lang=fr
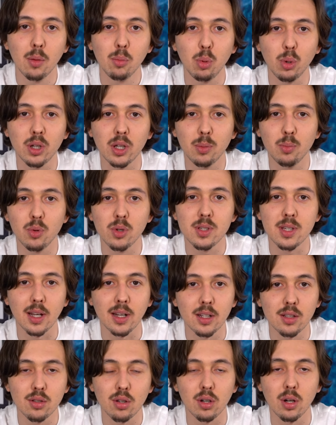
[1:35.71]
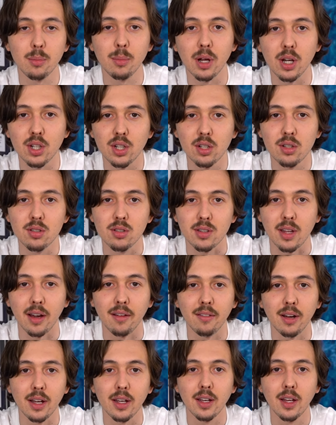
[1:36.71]
pour qu'ils puissent aller sur le marché du
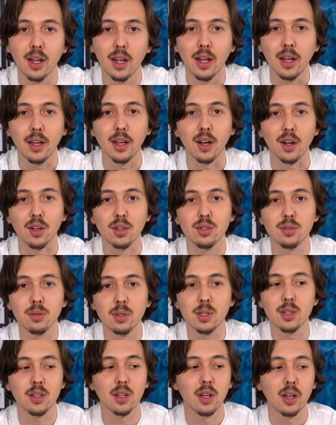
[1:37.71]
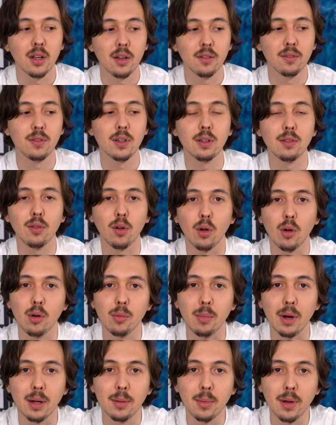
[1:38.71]
travail et ensuite vivre
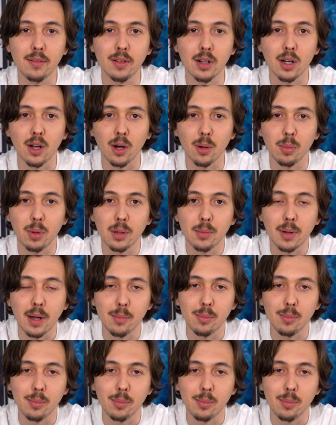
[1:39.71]
eux-mêmes avec leur propre